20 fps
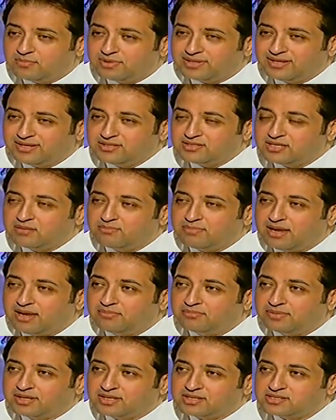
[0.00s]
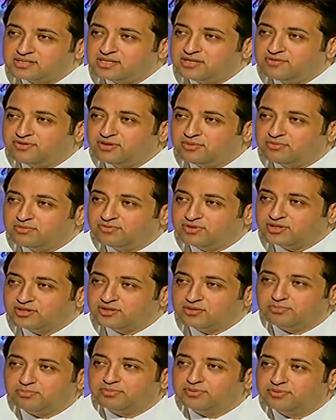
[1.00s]
بتحصل مع المناظير في في
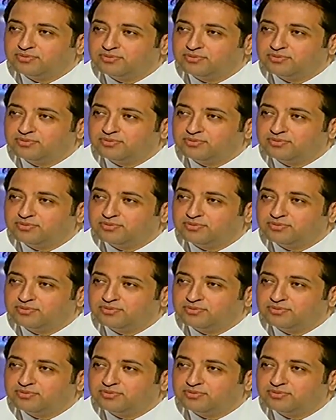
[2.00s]
الطب